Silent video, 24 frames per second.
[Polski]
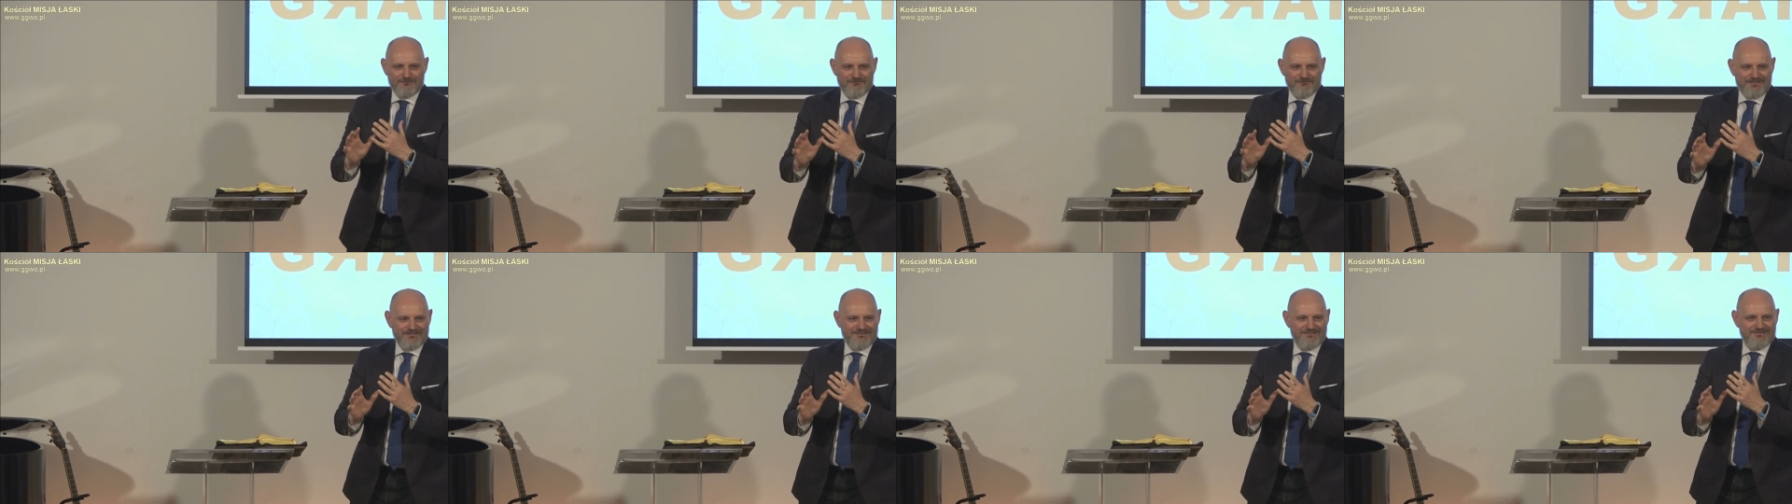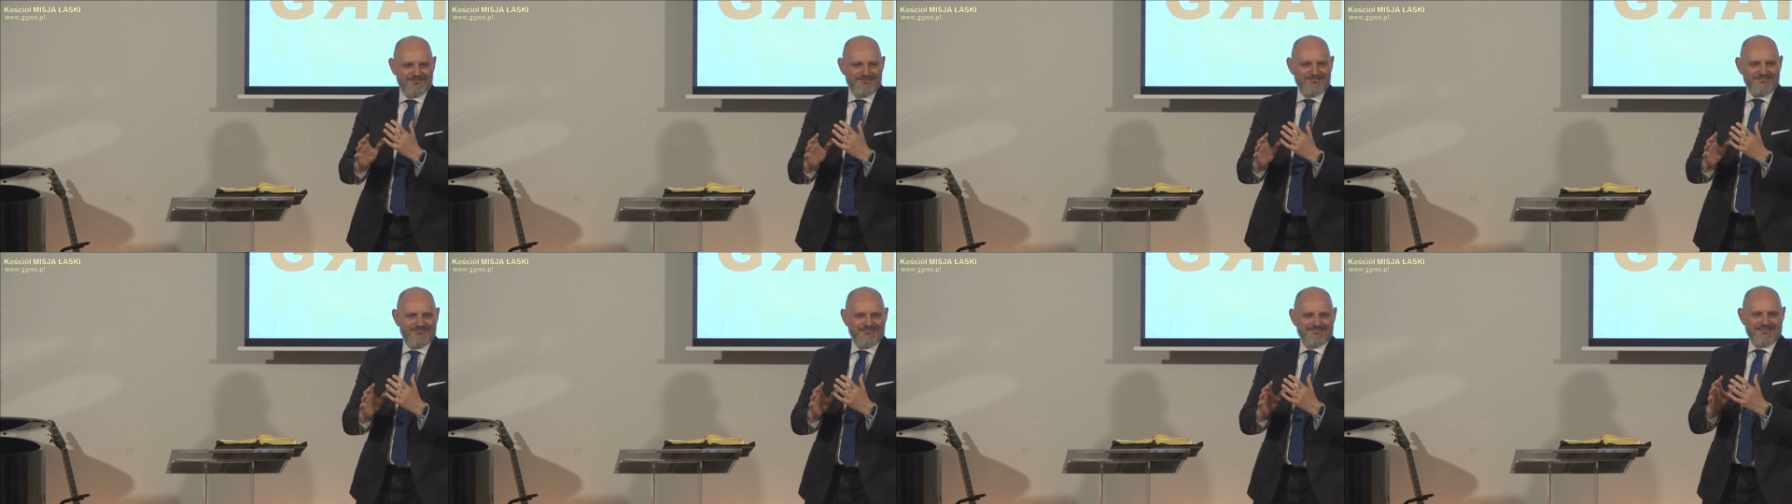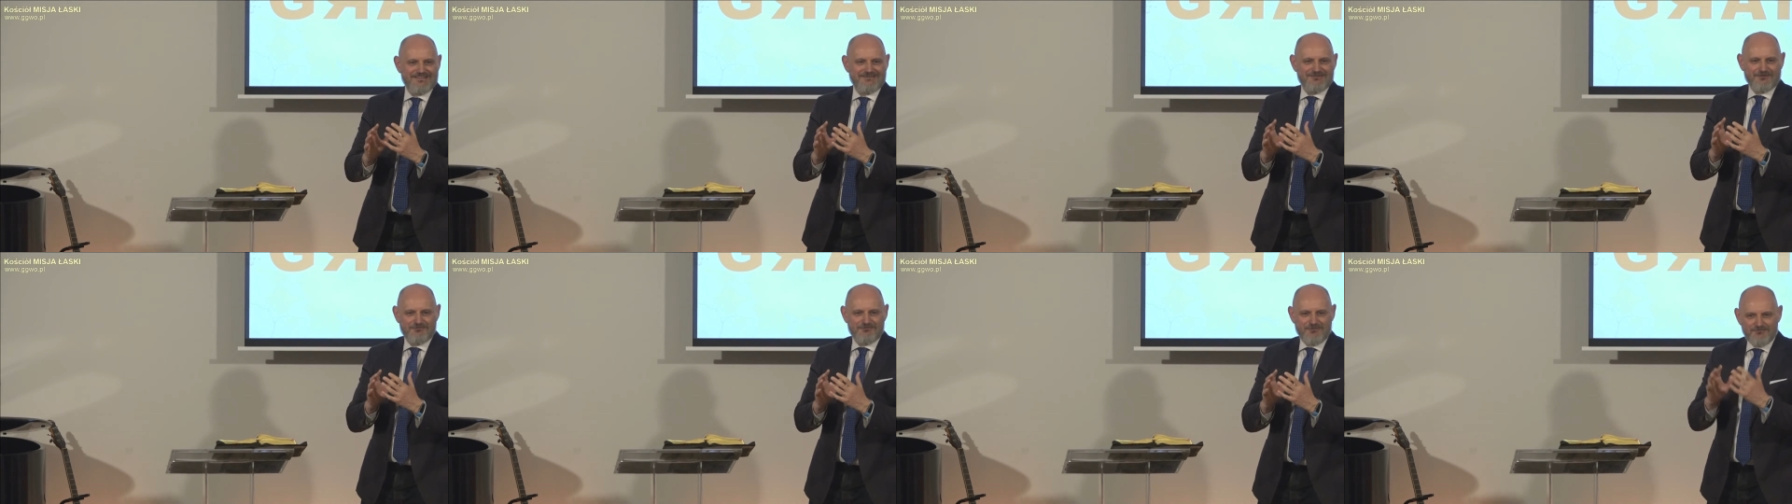się, idzie za
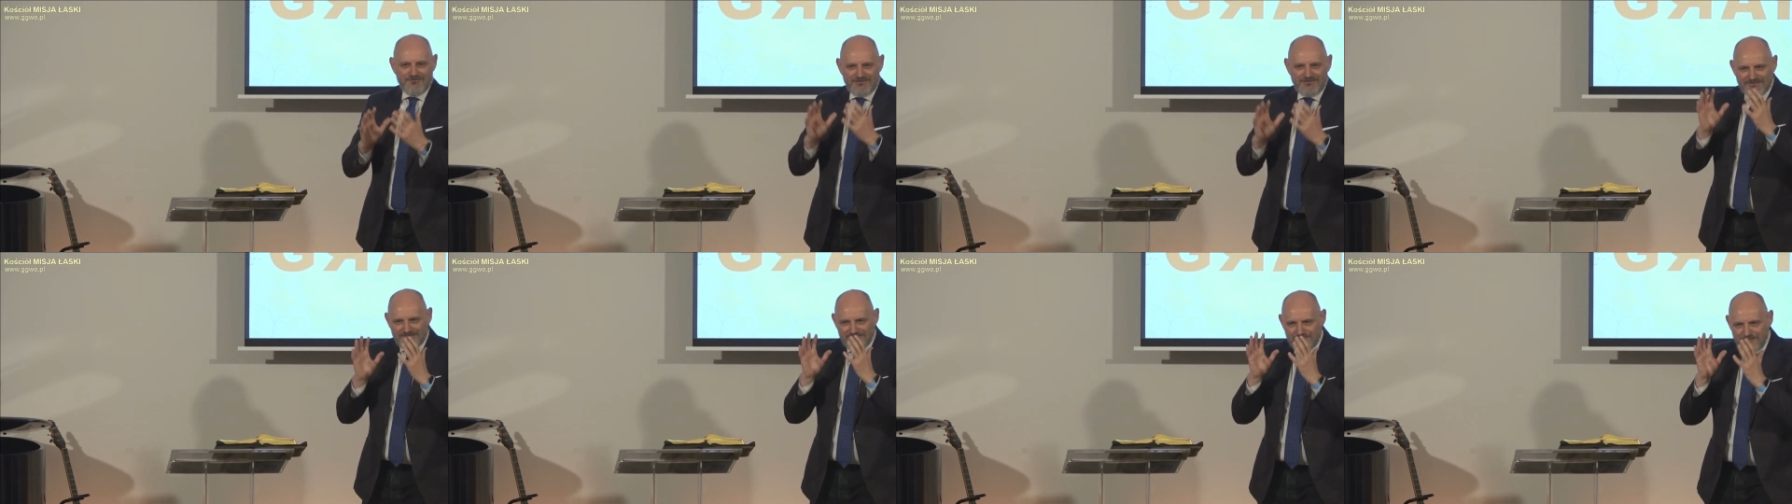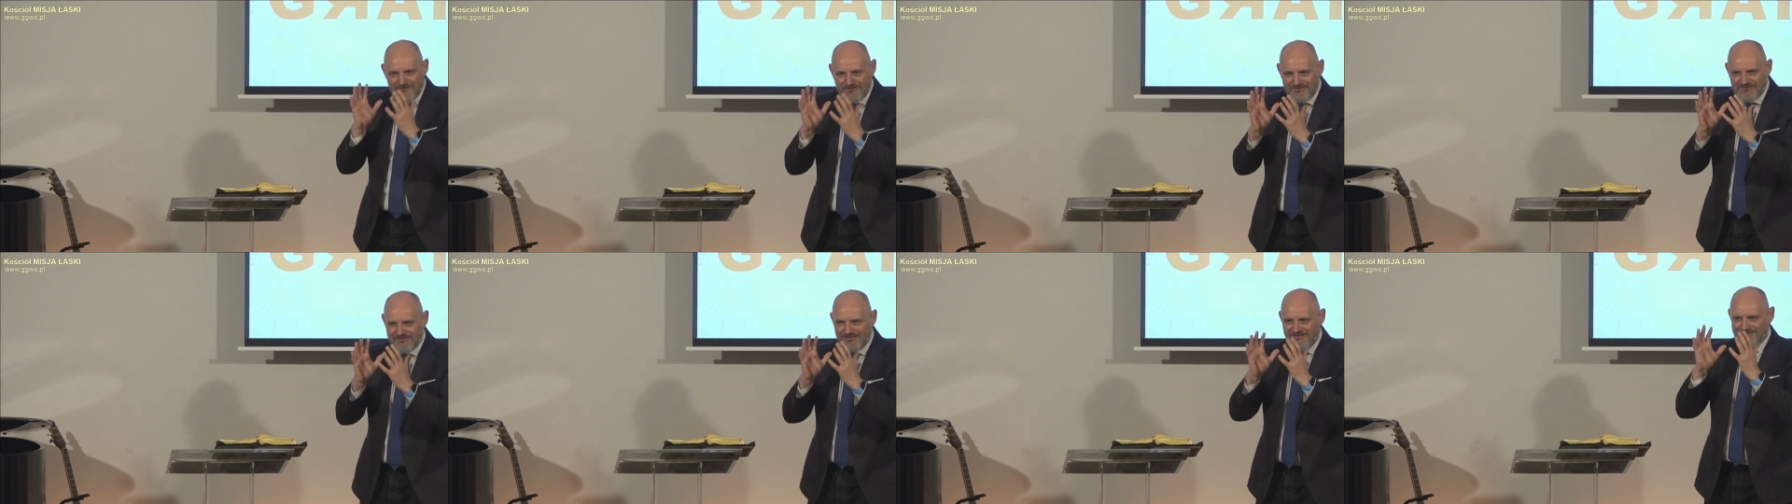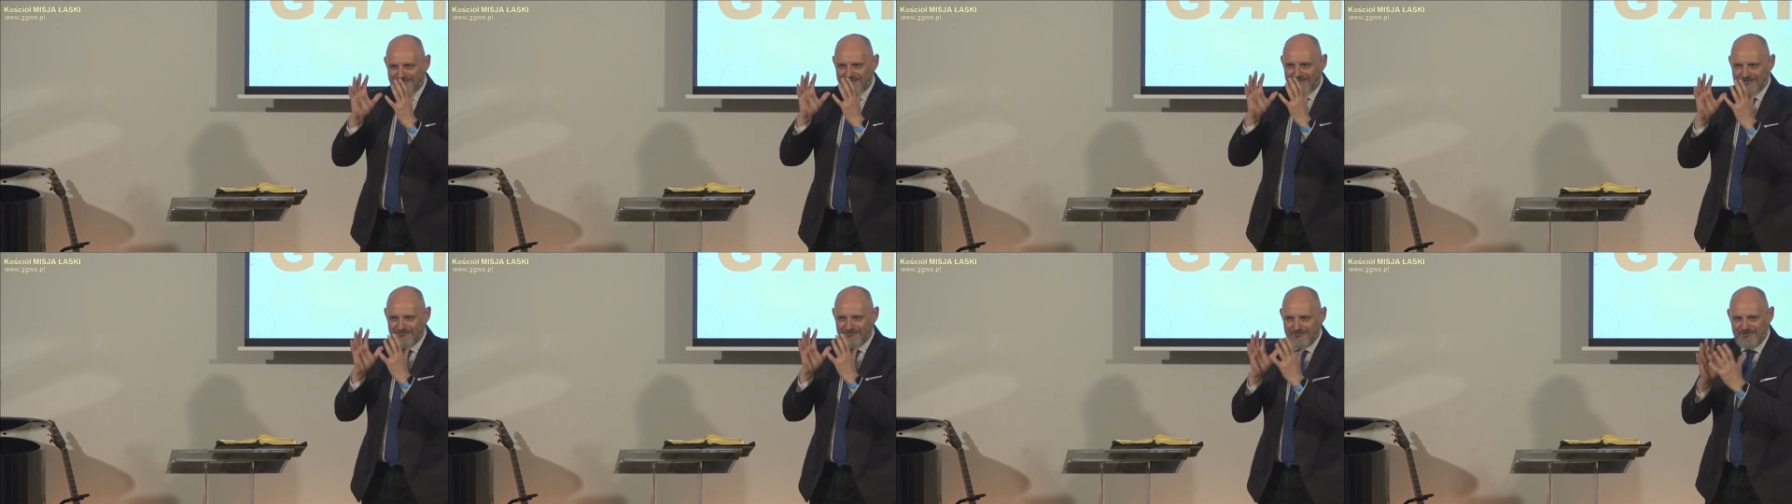tobą i się zbliża i
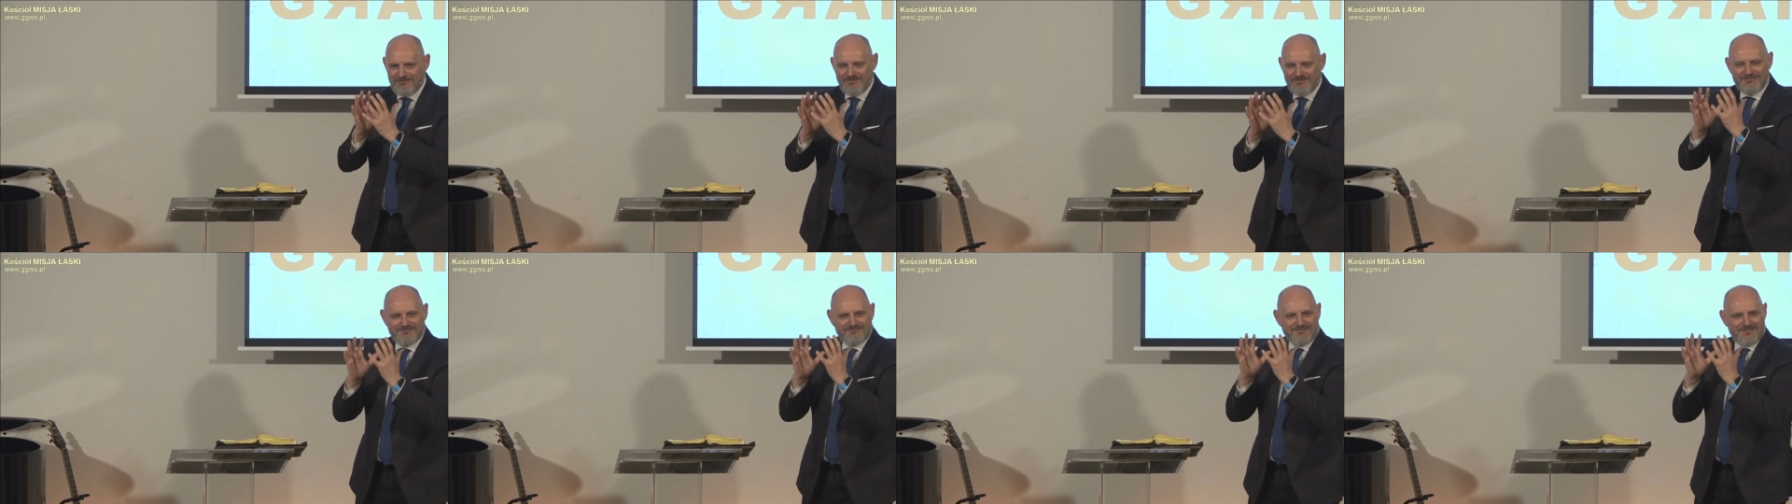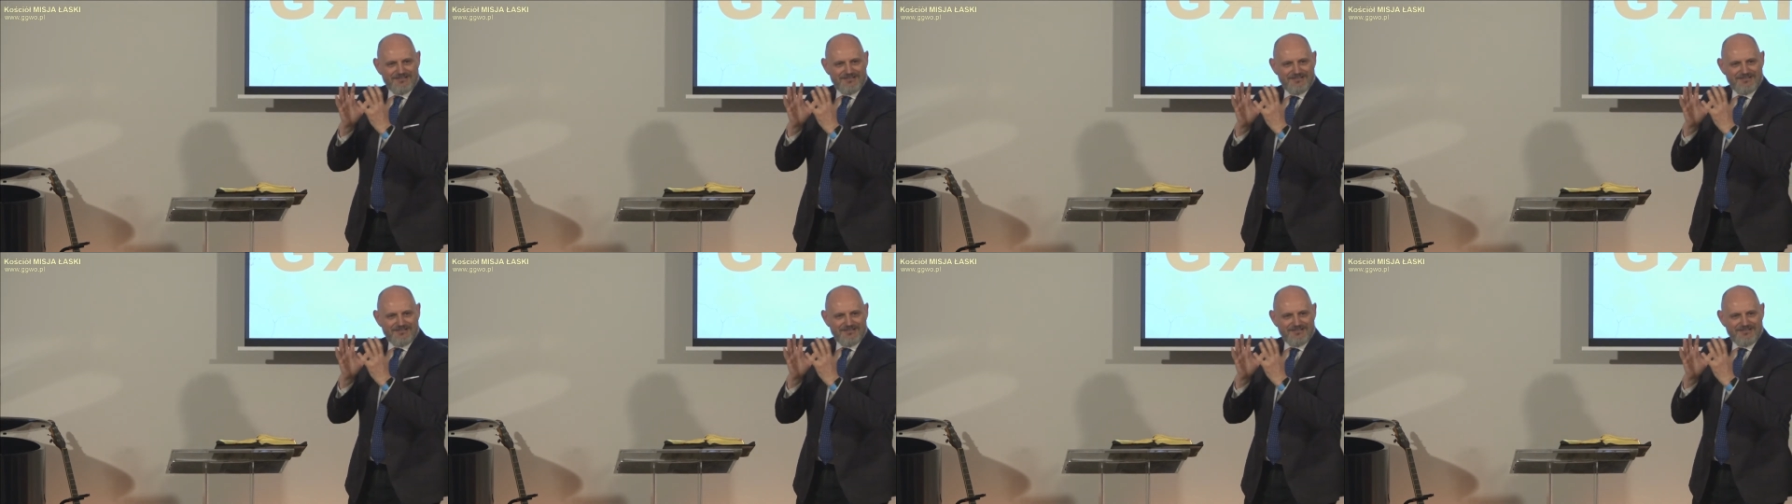coraz bliżej, coraz